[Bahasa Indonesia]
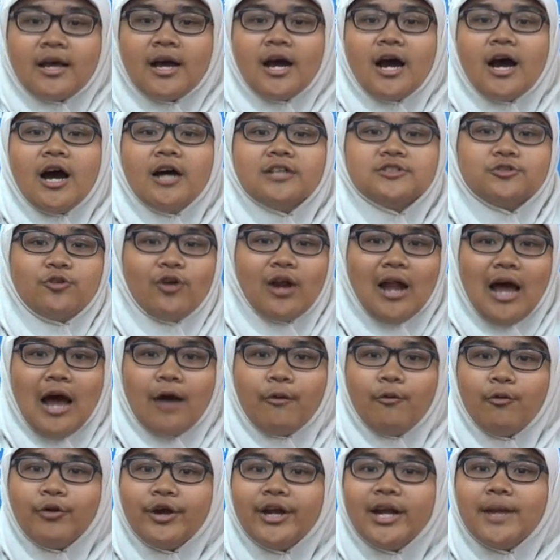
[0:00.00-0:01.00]
uh, sekolah
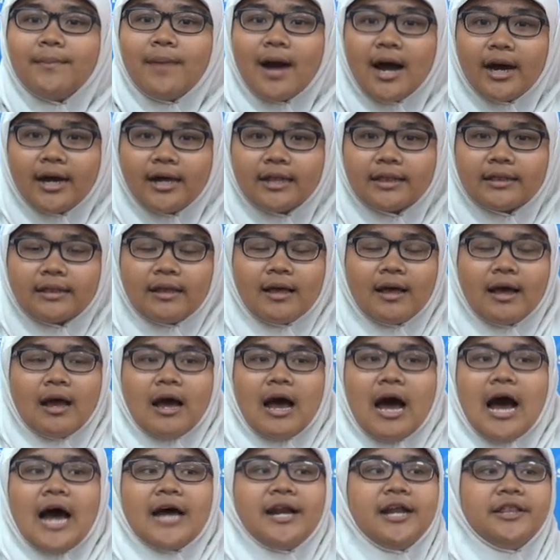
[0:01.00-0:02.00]
aku gede banget
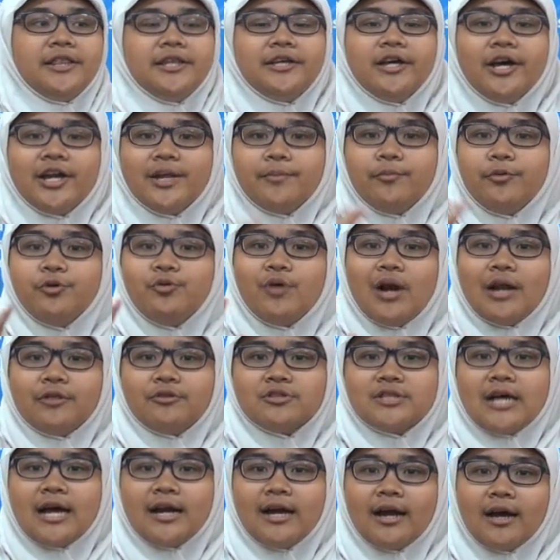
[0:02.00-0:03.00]
ada
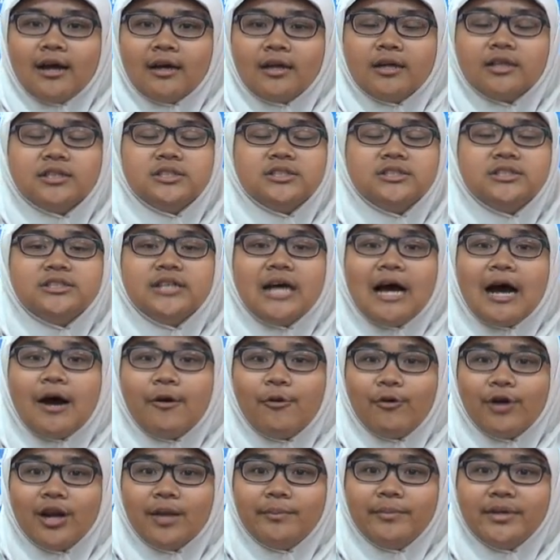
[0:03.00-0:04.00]
3.200 anak
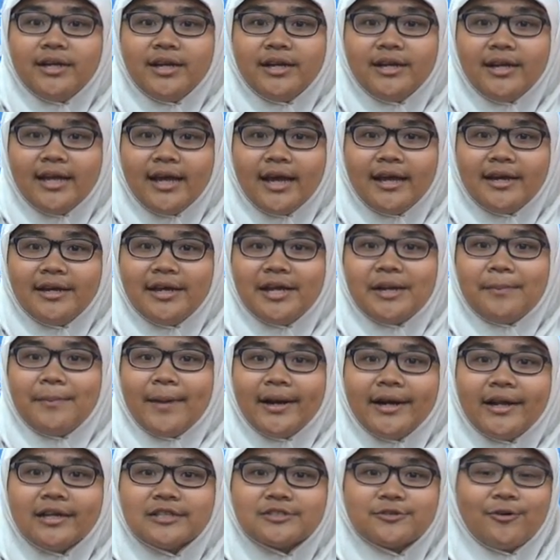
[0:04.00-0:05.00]
jauh lebih gede
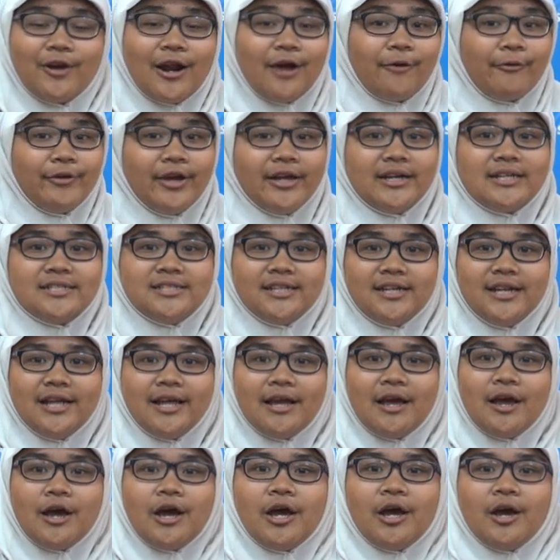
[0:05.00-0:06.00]
daripada sekolahku yang di
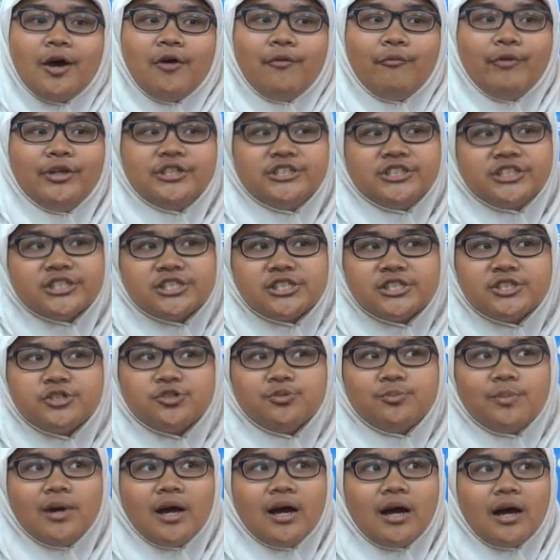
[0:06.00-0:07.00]
sini which is
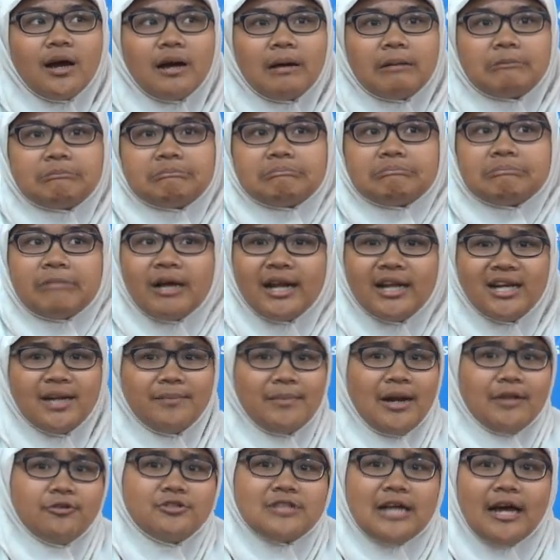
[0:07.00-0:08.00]
cuma paling
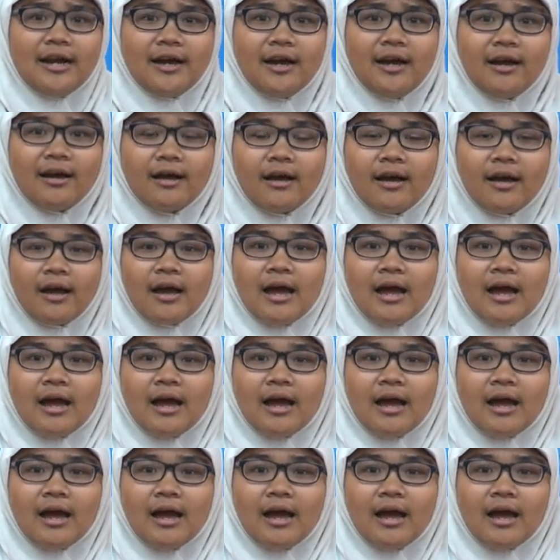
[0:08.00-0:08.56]
600 anak